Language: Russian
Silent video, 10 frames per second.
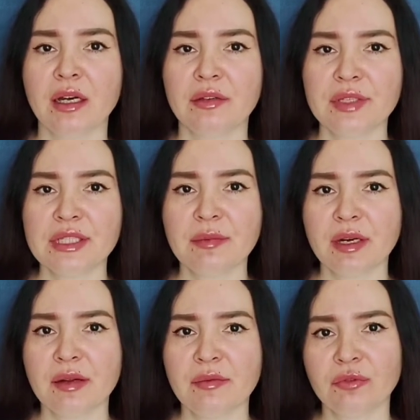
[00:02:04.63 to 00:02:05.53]
А,
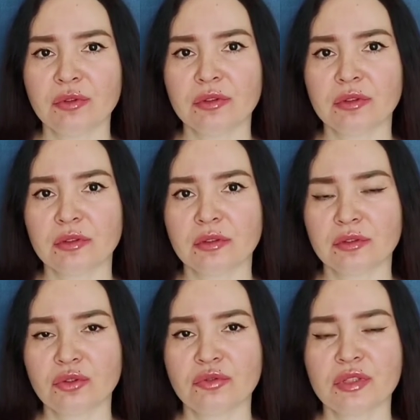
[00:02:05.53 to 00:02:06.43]
видимо, вот
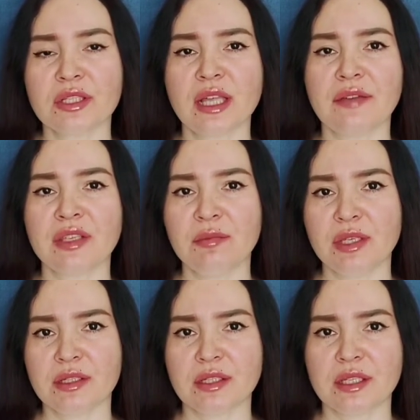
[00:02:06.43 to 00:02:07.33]
э, то, что в составе
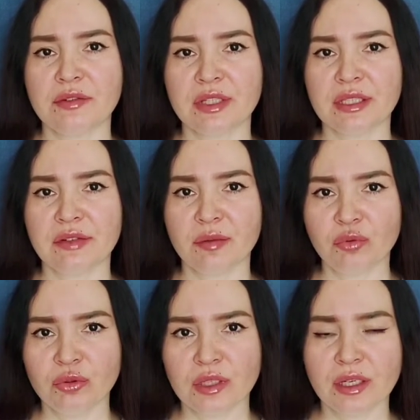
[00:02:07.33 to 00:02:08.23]
имеется нефритовая
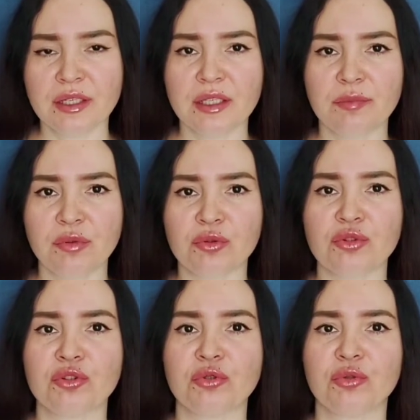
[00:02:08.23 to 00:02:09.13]
пудра, и плюс
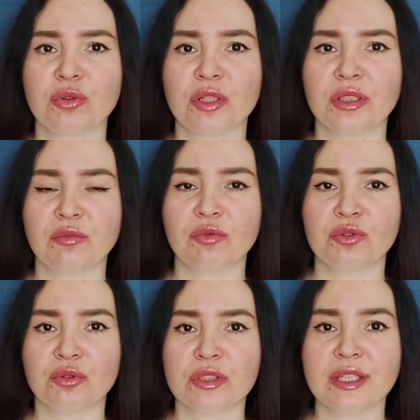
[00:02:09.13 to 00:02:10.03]
еще к
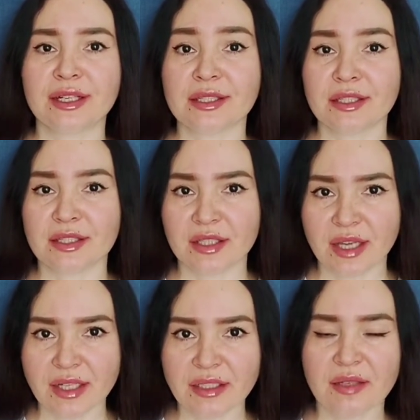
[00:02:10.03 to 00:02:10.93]
этому идет диоксид
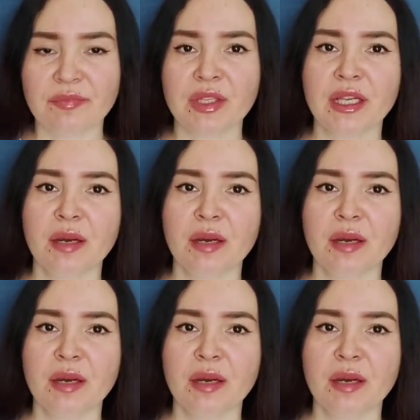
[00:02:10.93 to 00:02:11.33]
титана,